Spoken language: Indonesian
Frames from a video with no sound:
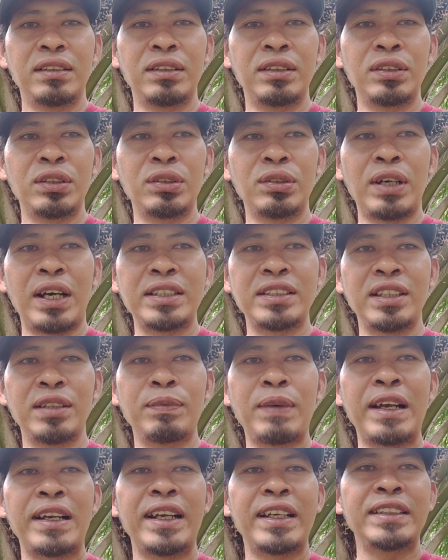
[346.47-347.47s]
untuk
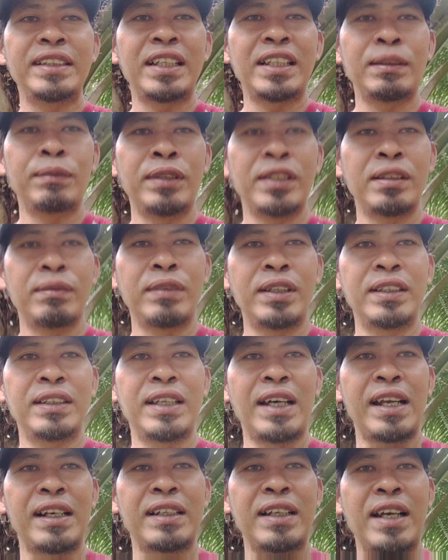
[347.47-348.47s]
hasil panennya
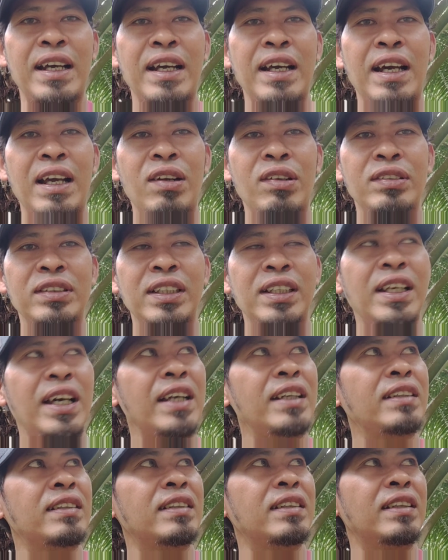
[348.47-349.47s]
teman-teman karena kalau
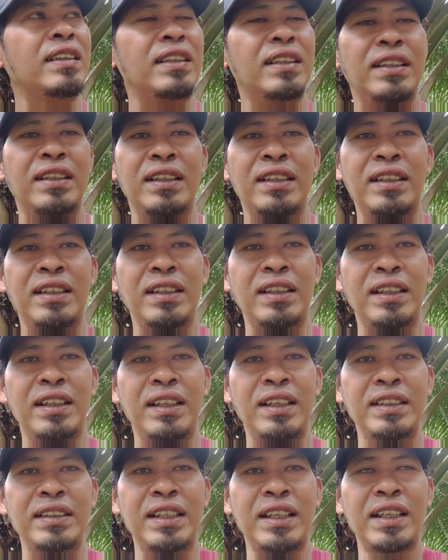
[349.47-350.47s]
dilihat e,
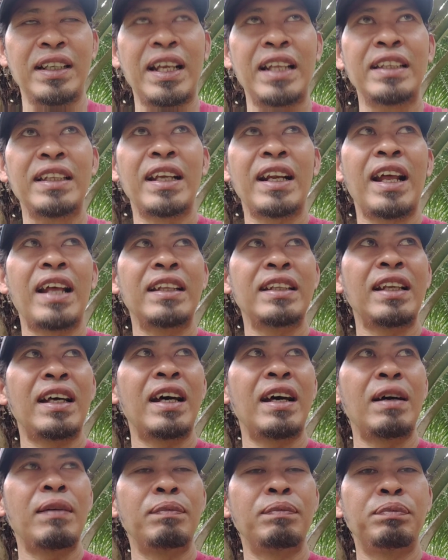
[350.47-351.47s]
dari
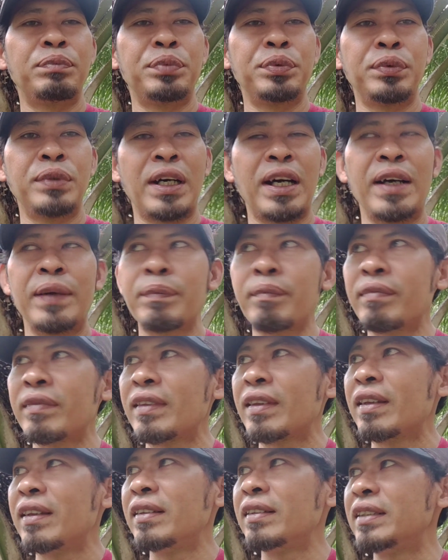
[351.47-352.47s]
rata-rata buah
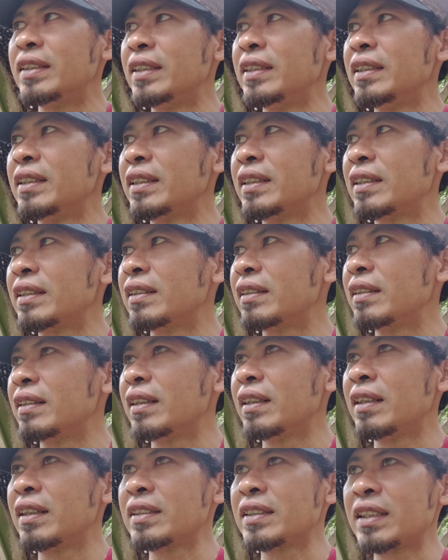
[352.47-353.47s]
di
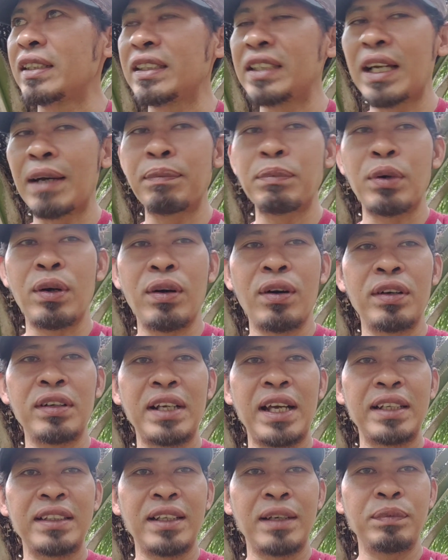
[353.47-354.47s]
e, setiap
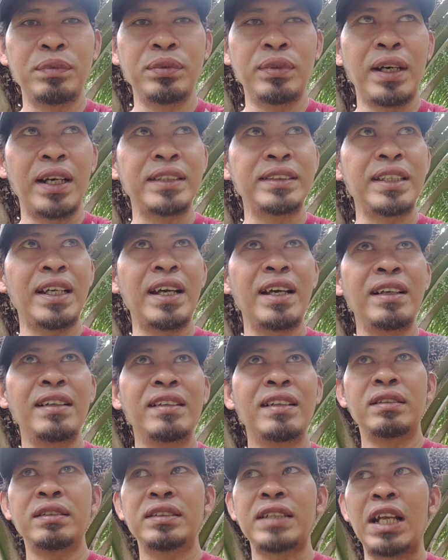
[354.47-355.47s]
pohon ada
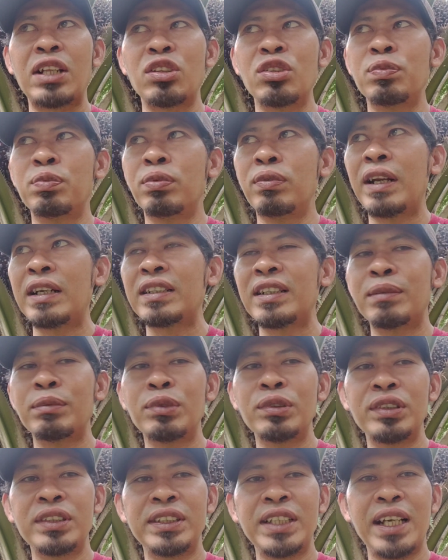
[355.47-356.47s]
buahnya satu bulan
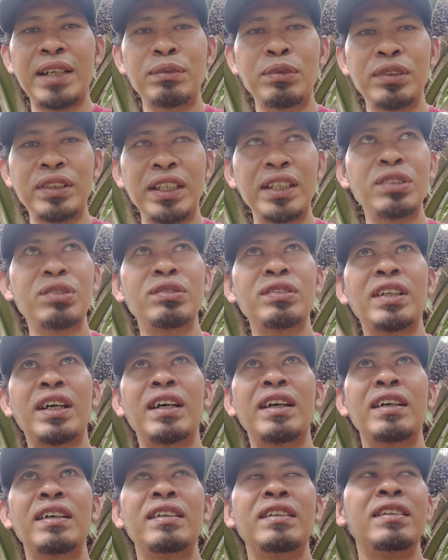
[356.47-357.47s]
kemudian mungkin
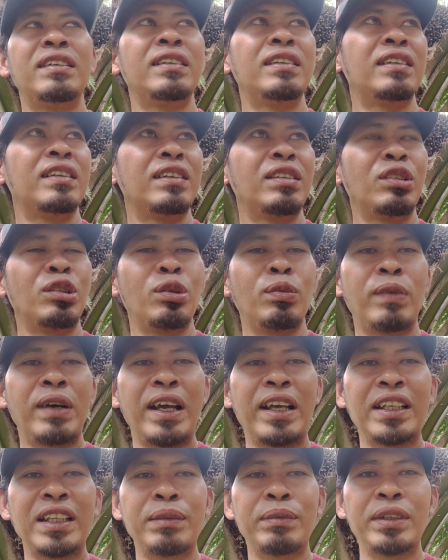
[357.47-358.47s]
sudah
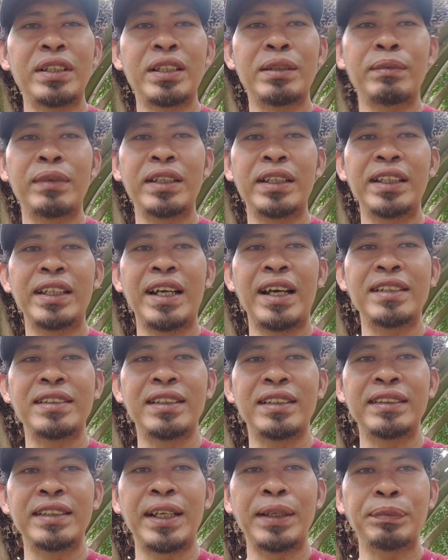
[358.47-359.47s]
lumayan teman-teman ini
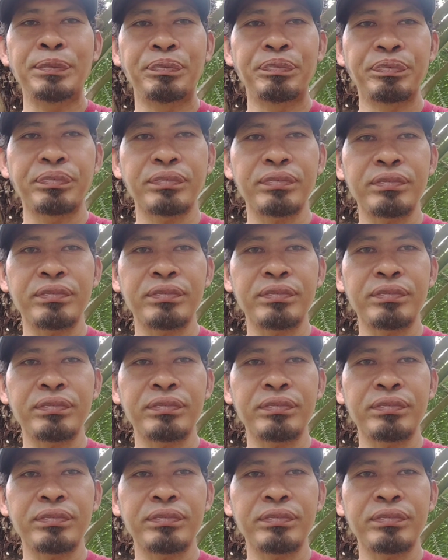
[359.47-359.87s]
hasilnya